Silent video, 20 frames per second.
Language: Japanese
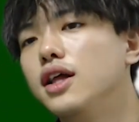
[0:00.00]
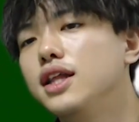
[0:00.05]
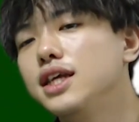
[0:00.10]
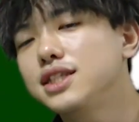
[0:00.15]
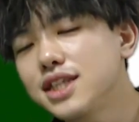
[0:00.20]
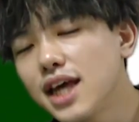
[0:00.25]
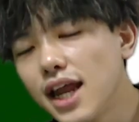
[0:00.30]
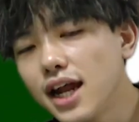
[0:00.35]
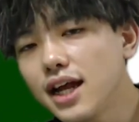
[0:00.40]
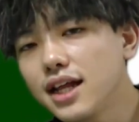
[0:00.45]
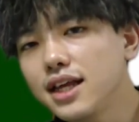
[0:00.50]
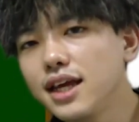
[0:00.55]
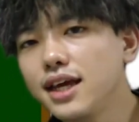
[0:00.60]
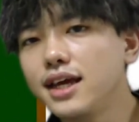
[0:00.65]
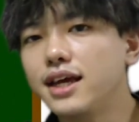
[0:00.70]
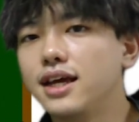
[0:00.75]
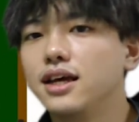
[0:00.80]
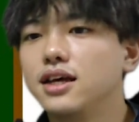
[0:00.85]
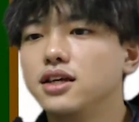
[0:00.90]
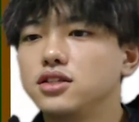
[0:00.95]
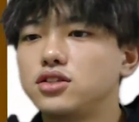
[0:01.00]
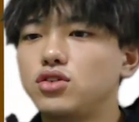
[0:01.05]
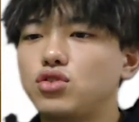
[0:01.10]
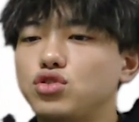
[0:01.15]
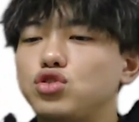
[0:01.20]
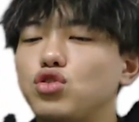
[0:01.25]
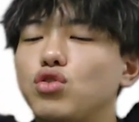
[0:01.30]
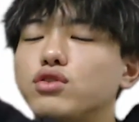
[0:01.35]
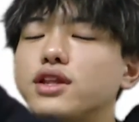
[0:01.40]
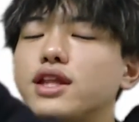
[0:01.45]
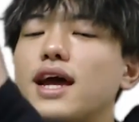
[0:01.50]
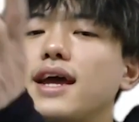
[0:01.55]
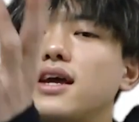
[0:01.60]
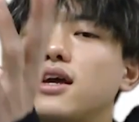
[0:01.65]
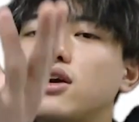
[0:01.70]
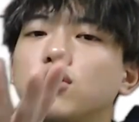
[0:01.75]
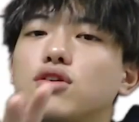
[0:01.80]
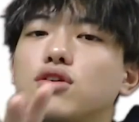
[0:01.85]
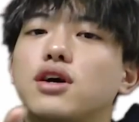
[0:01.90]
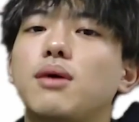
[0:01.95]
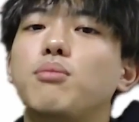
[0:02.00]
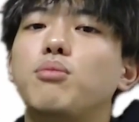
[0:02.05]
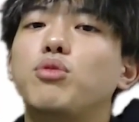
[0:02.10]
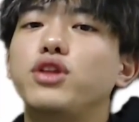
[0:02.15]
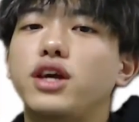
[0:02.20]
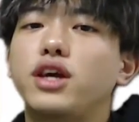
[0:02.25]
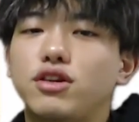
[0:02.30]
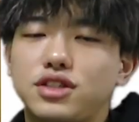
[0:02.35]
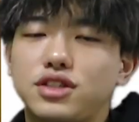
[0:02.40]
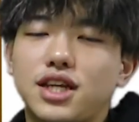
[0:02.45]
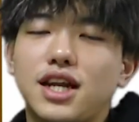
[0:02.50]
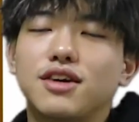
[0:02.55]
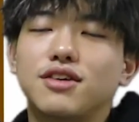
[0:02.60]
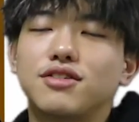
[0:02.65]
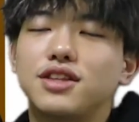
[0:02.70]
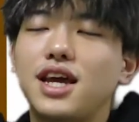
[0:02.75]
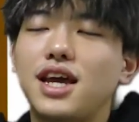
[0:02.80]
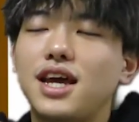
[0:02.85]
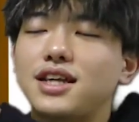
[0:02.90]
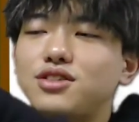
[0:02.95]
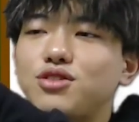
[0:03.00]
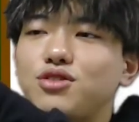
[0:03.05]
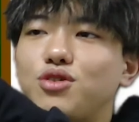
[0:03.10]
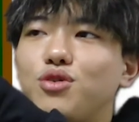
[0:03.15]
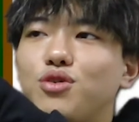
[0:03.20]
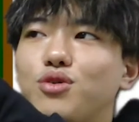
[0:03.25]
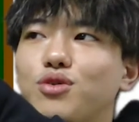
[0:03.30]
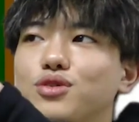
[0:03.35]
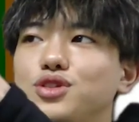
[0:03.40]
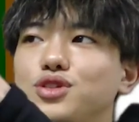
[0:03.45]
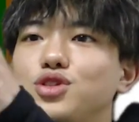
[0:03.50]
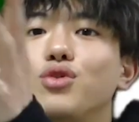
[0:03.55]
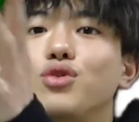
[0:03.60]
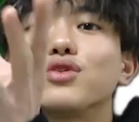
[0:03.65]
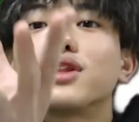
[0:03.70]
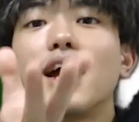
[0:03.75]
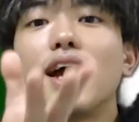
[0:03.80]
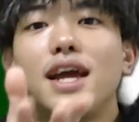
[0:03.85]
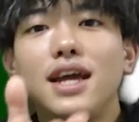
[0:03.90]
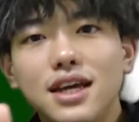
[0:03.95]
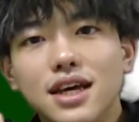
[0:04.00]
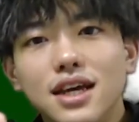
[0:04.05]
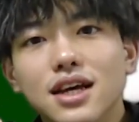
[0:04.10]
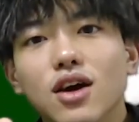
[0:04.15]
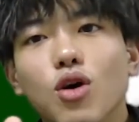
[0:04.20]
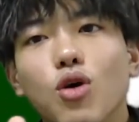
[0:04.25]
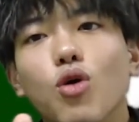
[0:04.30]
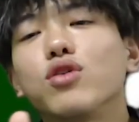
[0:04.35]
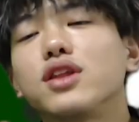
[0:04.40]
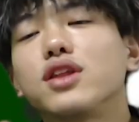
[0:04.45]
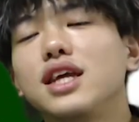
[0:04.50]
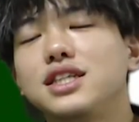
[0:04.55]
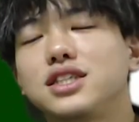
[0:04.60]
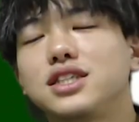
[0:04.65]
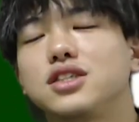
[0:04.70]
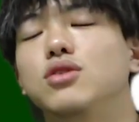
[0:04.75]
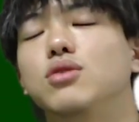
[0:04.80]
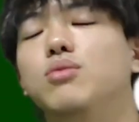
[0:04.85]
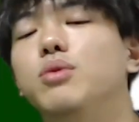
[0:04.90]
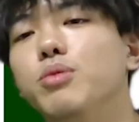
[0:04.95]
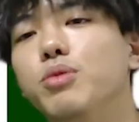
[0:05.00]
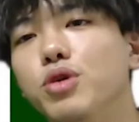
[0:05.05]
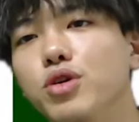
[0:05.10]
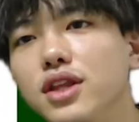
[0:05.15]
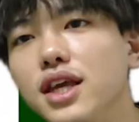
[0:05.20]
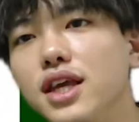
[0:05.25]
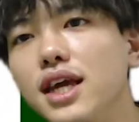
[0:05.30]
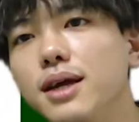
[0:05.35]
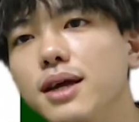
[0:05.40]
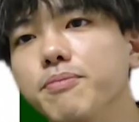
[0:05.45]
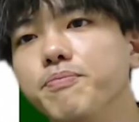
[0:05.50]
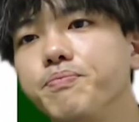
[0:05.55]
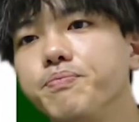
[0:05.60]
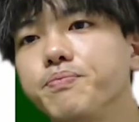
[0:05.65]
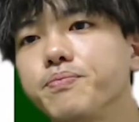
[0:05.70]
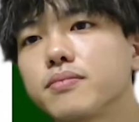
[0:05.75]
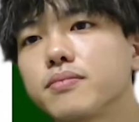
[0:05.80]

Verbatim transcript: で、さらに、その状態空間モデルじゃなくて、その状態方程式の部分に、